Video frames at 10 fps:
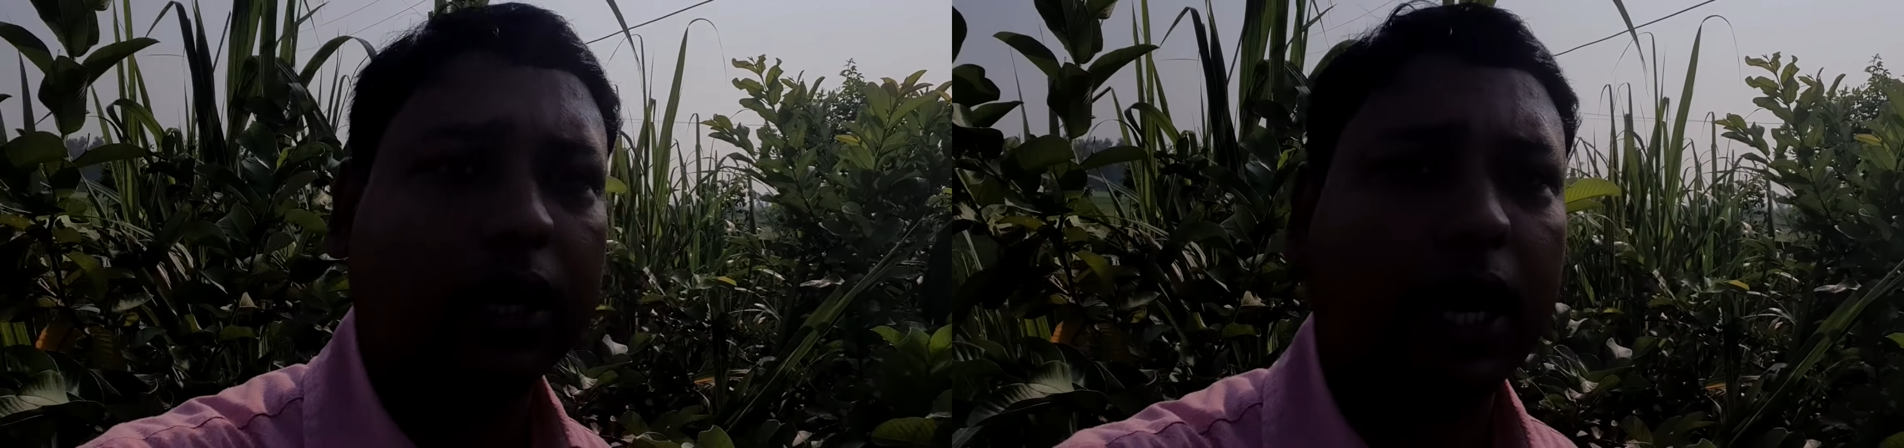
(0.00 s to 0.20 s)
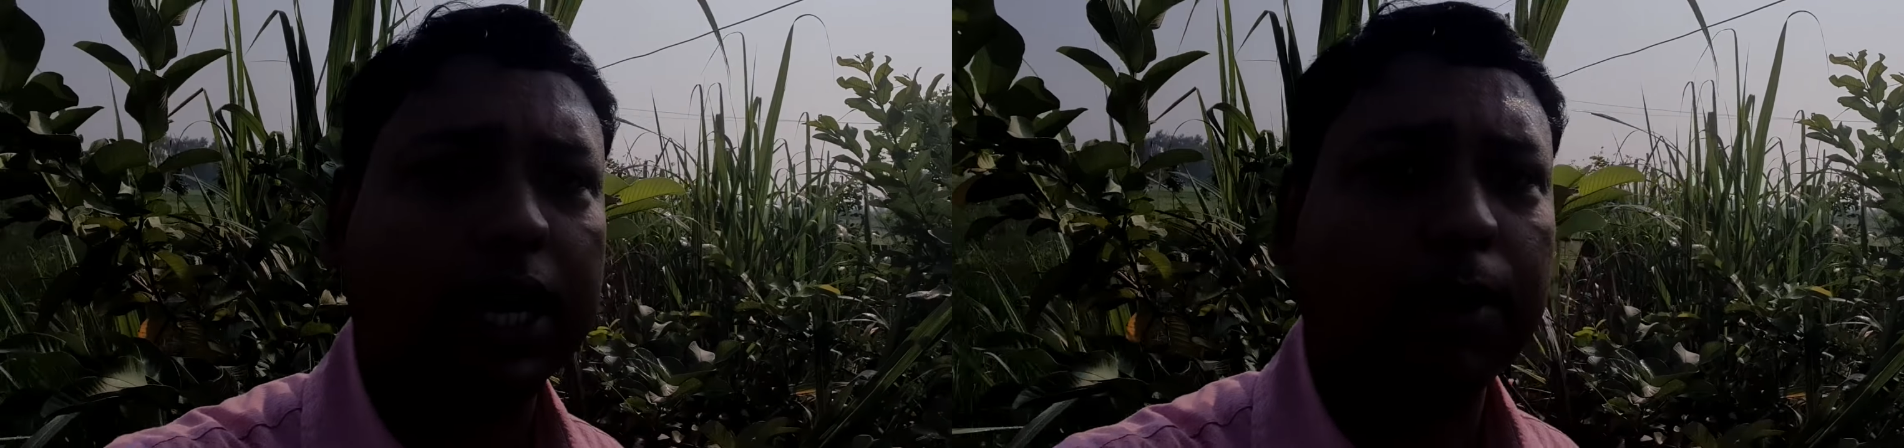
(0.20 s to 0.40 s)

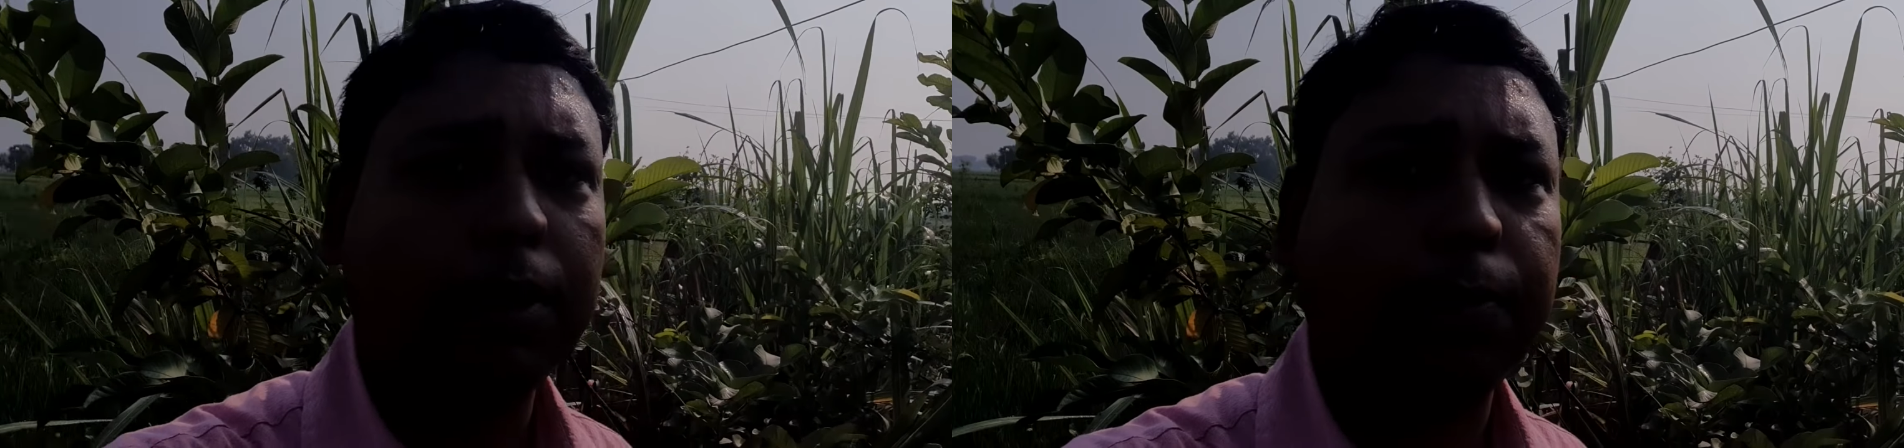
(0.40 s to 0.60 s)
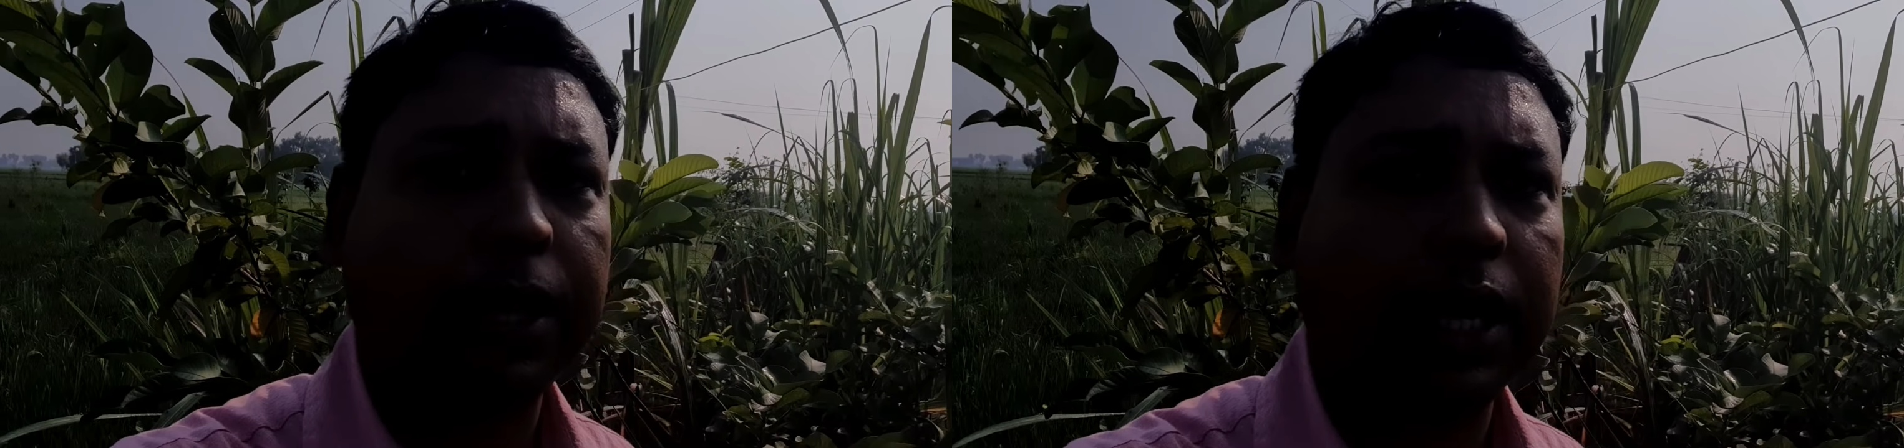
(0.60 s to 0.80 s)
गन्ना के
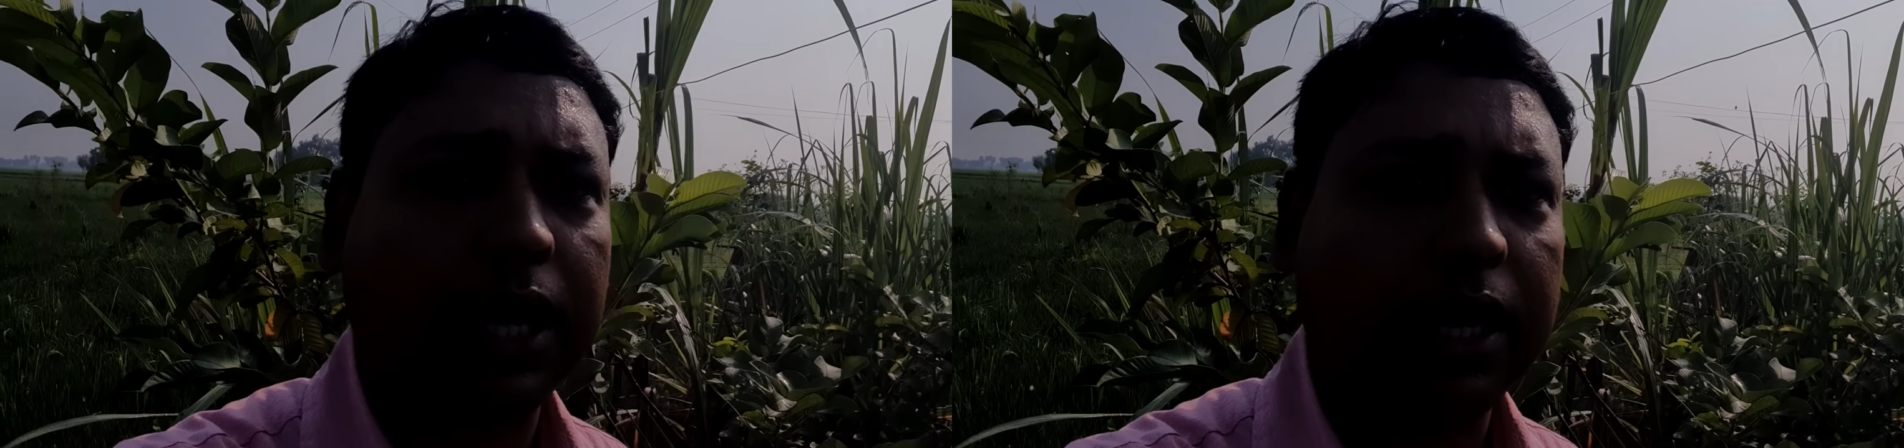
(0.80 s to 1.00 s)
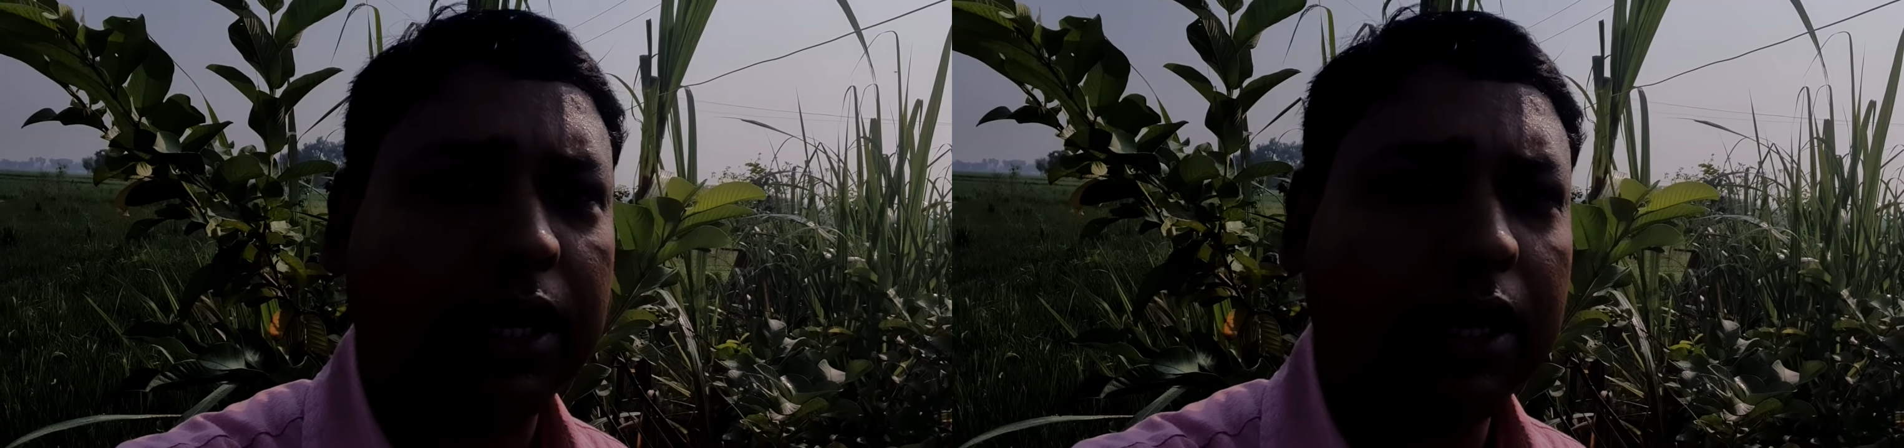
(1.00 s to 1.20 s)
भी पेड़
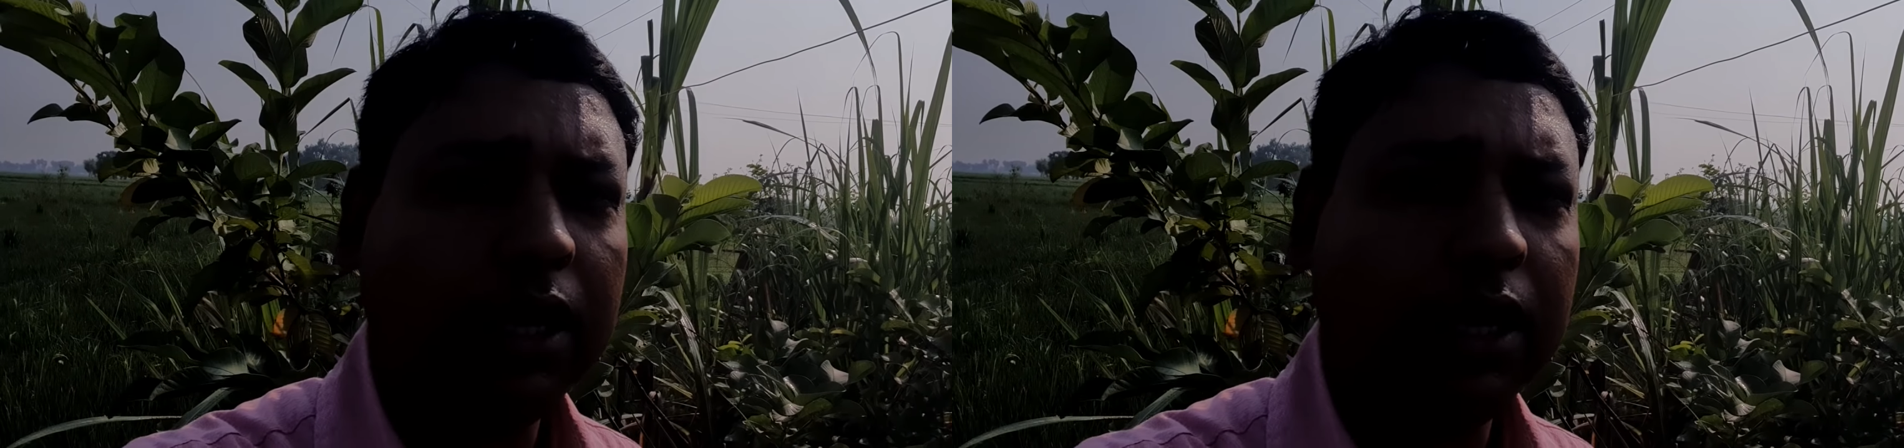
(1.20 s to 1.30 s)
हैं